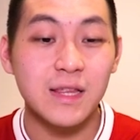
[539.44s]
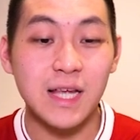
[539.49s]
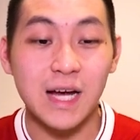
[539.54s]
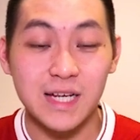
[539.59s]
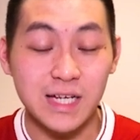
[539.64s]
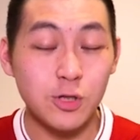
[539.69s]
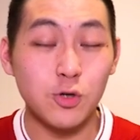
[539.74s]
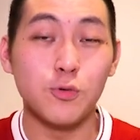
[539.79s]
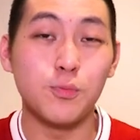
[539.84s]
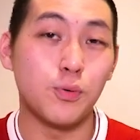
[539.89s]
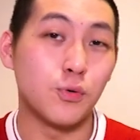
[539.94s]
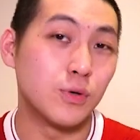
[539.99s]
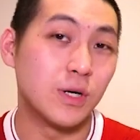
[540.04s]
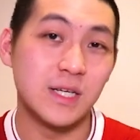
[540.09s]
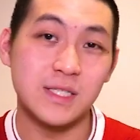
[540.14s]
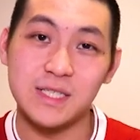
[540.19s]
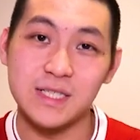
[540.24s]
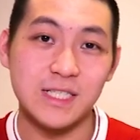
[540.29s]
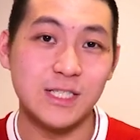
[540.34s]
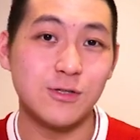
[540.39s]
那利物浦呢
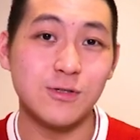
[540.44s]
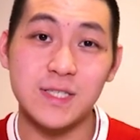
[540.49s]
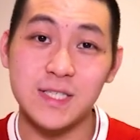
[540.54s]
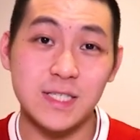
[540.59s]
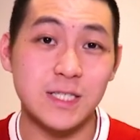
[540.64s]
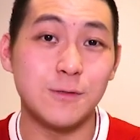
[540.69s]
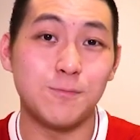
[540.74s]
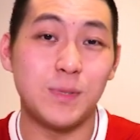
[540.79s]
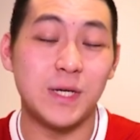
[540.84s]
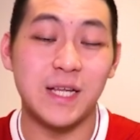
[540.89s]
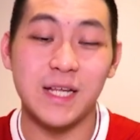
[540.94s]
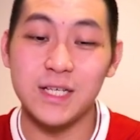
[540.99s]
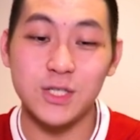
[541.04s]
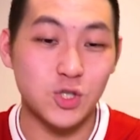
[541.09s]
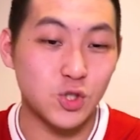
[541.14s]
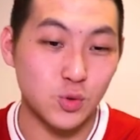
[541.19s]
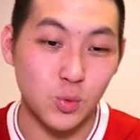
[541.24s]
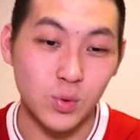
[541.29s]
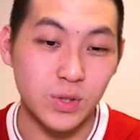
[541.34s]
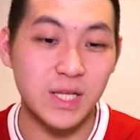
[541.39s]
这里就四比零
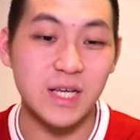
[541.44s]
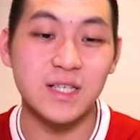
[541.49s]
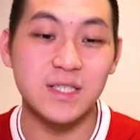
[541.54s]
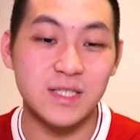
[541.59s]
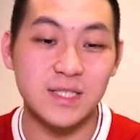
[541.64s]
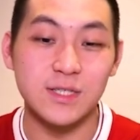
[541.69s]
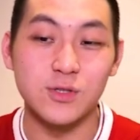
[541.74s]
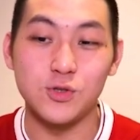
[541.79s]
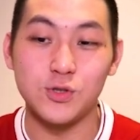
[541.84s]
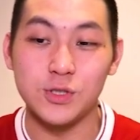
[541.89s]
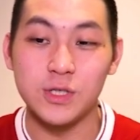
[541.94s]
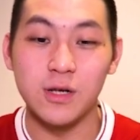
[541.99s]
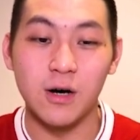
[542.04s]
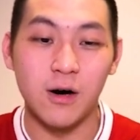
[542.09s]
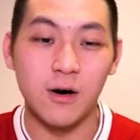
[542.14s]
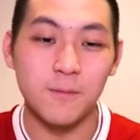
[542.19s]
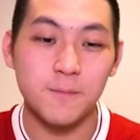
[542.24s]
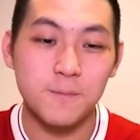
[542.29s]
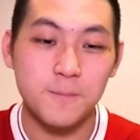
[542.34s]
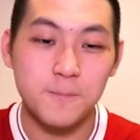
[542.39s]
锁定胜局
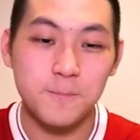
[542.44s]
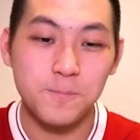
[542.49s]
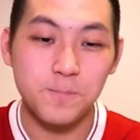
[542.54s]
了。